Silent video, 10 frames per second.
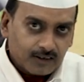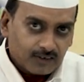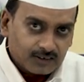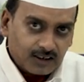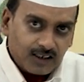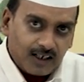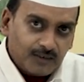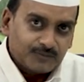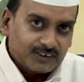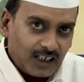तो इसका लिए
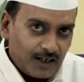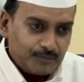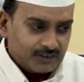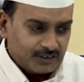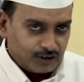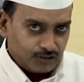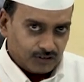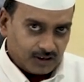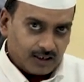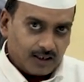हम चाय बेचना
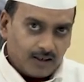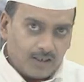शुरू किए